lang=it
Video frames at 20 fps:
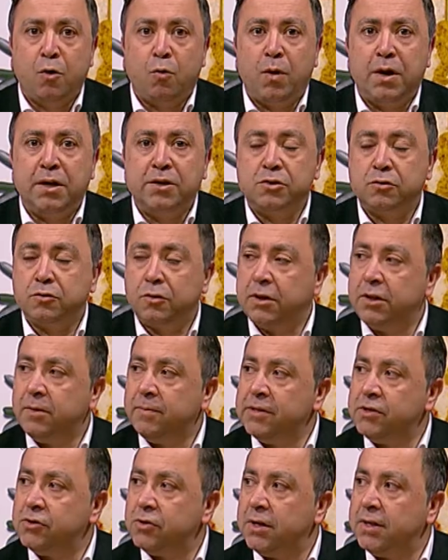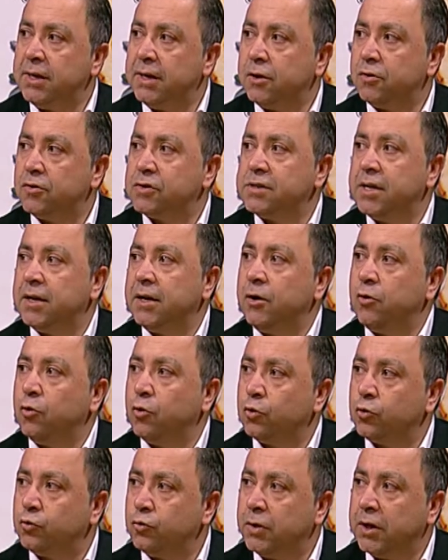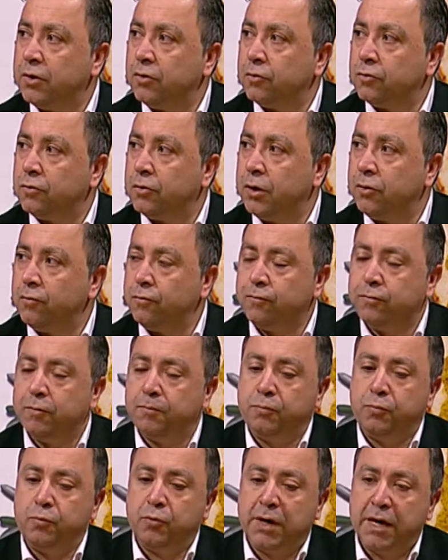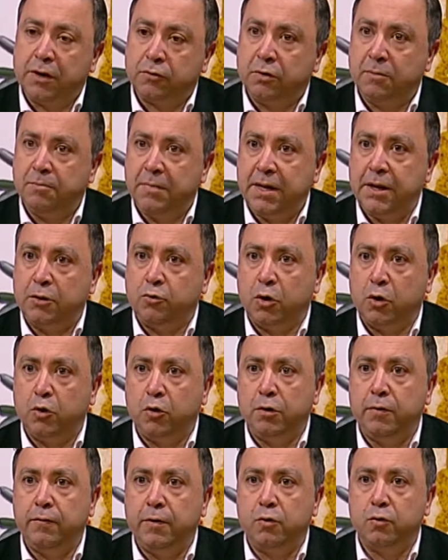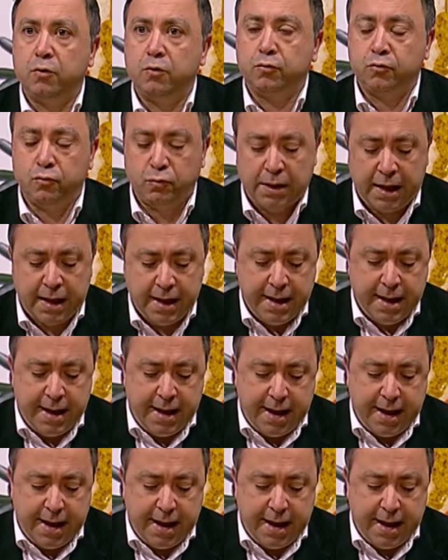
quali sono le dimensioni della nostra agricoltura, dottore Ruffo, più che altro in merito all'olivicoltura